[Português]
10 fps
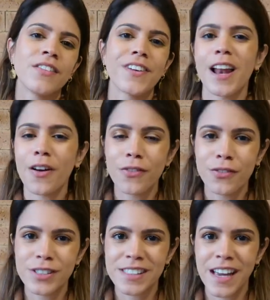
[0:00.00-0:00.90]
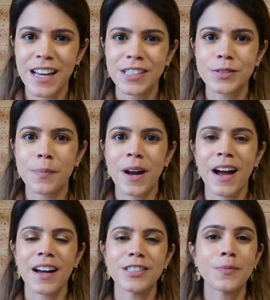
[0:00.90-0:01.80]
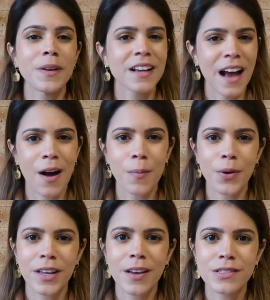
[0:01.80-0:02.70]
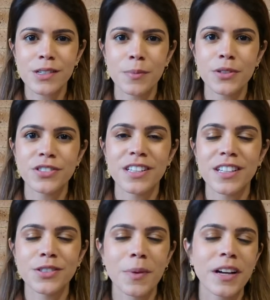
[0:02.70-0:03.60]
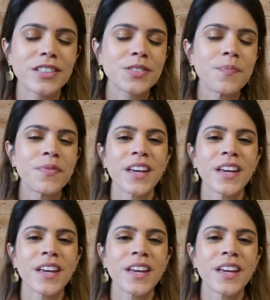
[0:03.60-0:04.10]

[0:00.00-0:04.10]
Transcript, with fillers: falar com vocês pra explicar um pouquinho sobre o Dia das Mães